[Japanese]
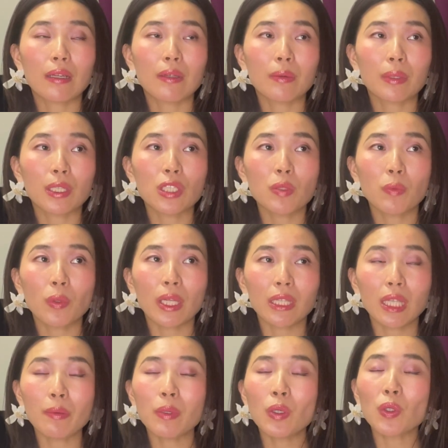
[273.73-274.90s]
私もやっ
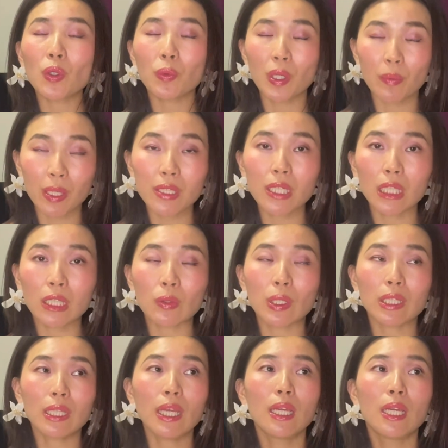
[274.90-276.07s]
てみようと思いましただと
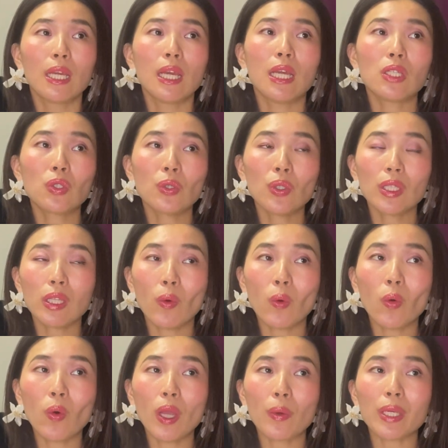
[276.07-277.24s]
かね、そういったお
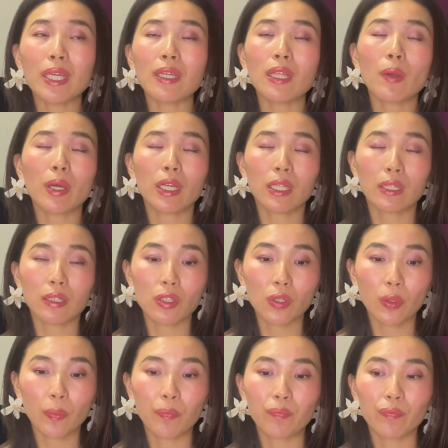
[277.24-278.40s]
声を聞いたわけなんですよ。